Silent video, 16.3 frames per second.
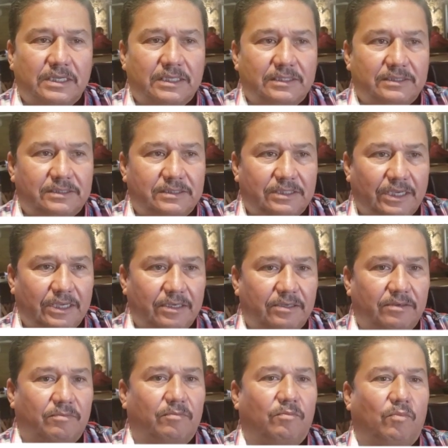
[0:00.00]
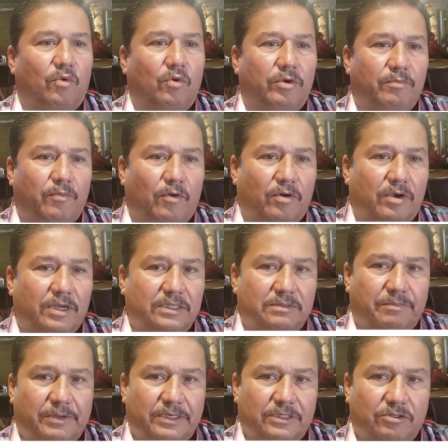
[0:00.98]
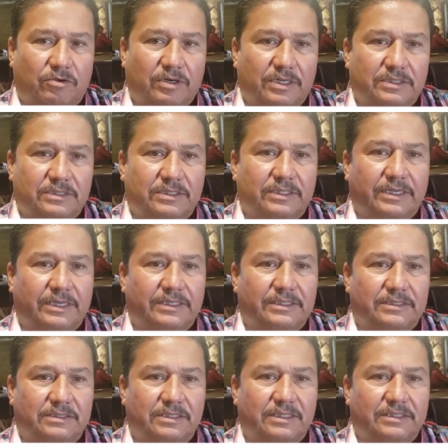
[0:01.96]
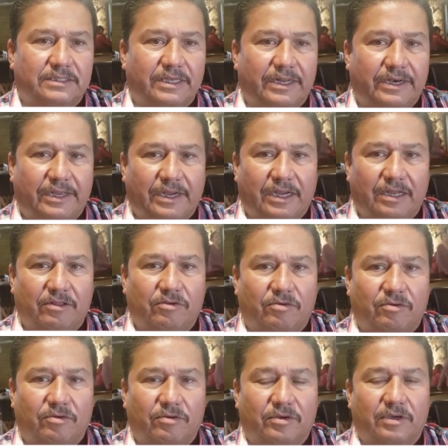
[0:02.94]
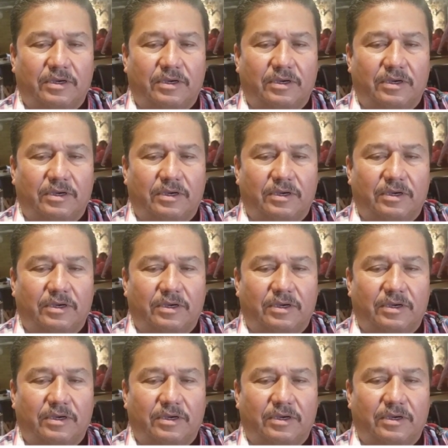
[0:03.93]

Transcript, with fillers: Sí, muy pocas personas este, se han negado